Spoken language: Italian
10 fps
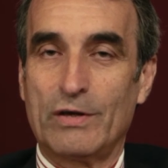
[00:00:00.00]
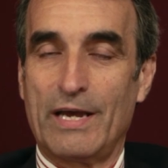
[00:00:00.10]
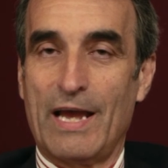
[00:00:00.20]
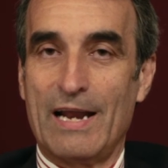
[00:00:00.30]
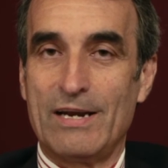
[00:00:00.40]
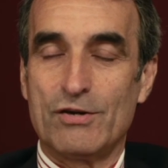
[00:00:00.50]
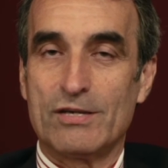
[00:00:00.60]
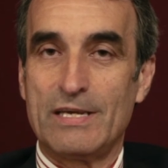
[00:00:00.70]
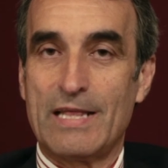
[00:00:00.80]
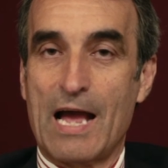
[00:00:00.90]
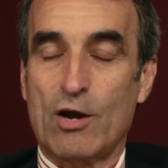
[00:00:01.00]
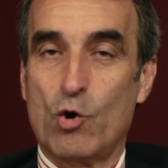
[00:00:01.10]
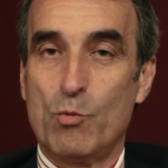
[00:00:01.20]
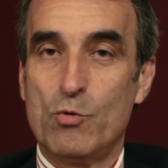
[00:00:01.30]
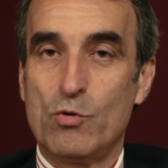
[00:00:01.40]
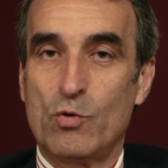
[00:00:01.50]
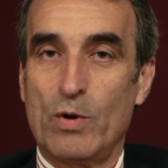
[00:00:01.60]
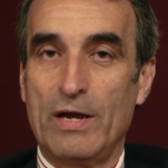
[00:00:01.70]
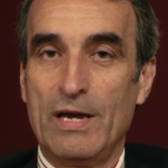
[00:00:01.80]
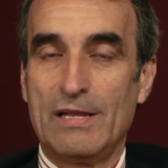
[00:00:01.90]
che ha necessità
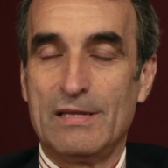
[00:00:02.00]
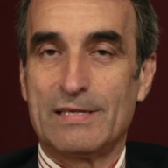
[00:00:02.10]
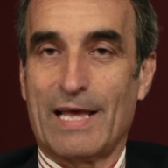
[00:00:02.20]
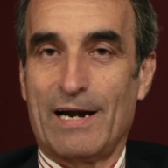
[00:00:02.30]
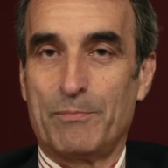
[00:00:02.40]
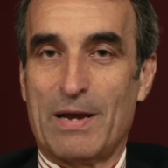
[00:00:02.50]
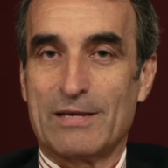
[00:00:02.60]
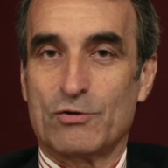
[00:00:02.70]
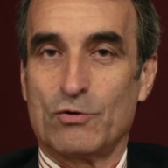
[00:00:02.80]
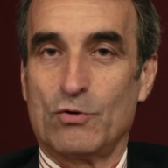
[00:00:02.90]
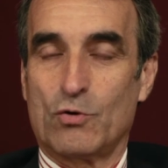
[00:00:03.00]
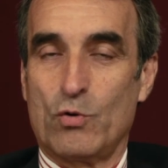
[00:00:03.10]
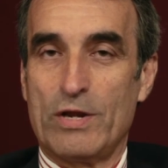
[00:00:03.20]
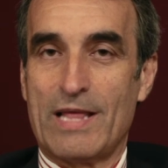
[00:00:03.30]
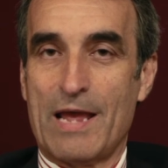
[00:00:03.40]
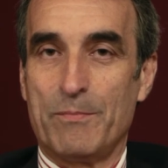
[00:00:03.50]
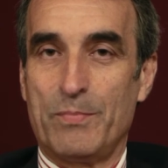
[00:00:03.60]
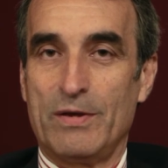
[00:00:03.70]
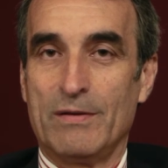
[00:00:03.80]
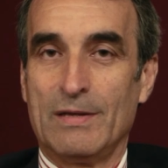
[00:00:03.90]
comunque di stare al passo con i
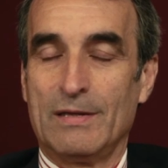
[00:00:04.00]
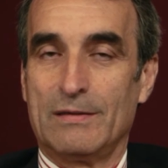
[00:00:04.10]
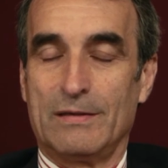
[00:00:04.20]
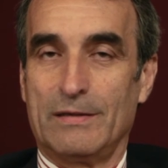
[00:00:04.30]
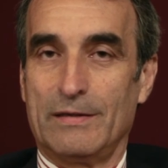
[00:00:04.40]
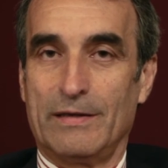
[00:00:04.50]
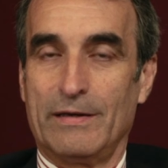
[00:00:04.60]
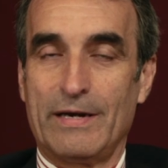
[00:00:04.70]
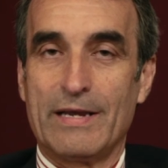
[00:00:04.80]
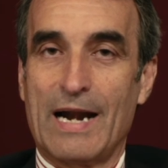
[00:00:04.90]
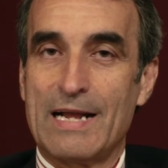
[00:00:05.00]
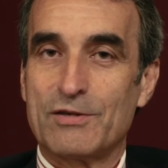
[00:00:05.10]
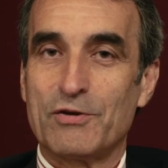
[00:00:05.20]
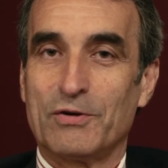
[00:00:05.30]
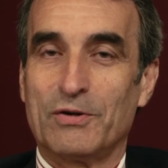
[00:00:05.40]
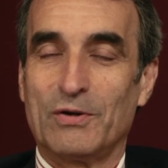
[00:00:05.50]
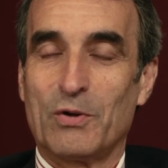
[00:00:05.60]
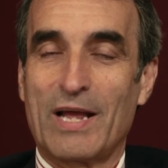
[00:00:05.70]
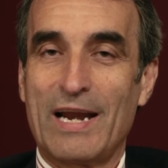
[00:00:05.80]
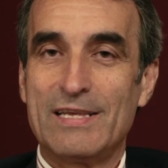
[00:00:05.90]
tempi. Eh, ringrazio
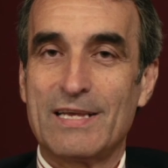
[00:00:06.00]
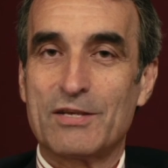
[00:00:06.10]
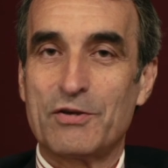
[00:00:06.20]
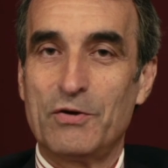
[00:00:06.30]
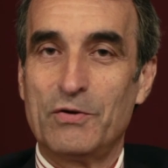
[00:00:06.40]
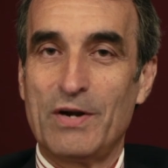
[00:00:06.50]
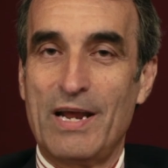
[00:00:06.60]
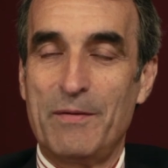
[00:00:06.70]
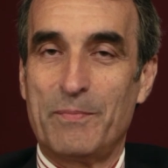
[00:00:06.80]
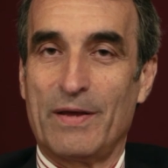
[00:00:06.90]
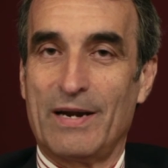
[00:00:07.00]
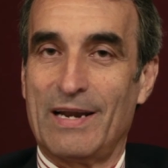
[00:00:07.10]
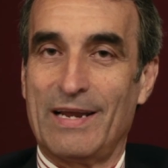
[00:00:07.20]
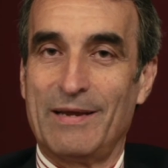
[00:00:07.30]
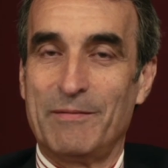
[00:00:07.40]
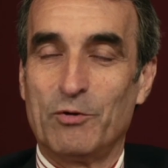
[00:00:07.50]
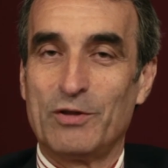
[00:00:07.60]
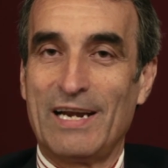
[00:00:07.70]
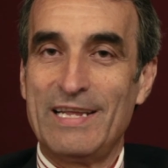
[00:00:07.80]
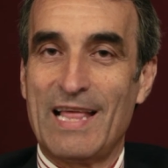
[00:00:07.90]
l'organizzazione per le
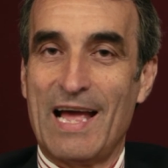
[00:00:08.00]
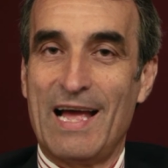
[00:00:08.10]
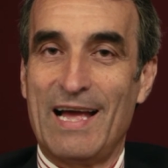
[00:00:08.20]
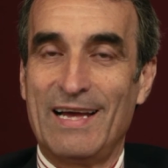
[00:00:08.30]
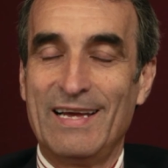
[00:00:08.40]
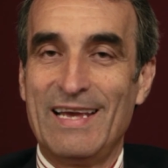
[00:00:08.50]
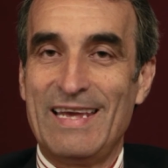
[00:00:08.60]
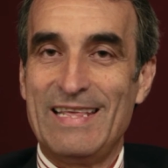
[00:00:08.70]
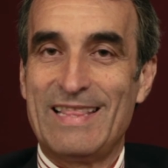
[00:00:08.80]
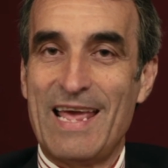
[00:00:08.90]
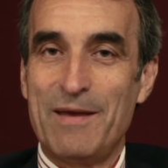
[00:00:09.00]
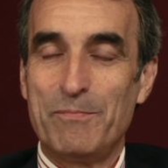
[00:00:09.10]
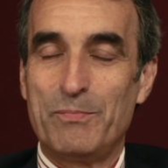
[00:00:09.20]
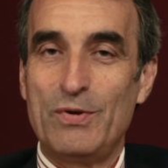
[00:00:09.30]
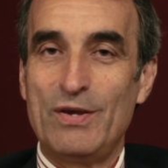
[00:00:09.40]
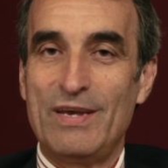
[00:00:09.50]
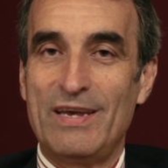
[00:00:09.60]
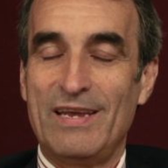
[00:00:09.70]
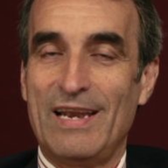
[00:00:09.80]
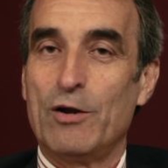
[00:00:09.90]
modalità, i
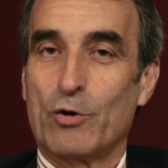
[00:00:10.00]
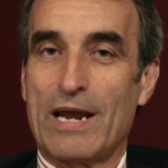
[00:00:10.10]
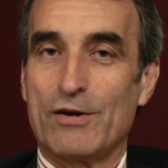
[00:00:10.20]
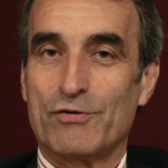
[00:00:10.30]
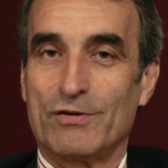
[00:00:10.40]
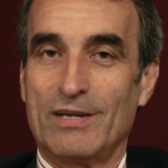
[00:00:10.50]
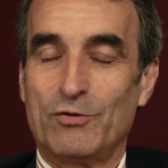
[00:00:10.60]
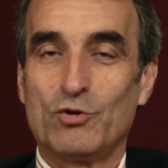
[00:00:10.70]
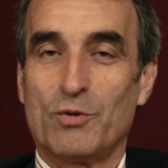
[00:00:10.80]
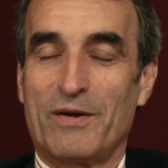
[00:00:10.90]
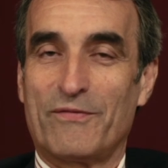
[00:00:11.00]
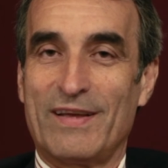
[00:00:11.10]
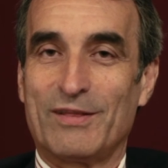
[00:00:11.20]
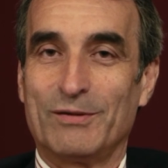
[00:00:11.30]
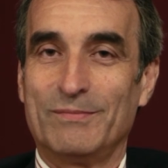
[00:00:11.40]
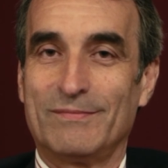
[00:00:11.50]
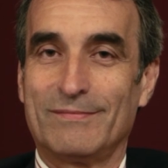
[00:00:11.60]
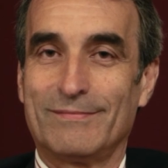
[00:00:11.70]
tempi, le location, tutto perfetto.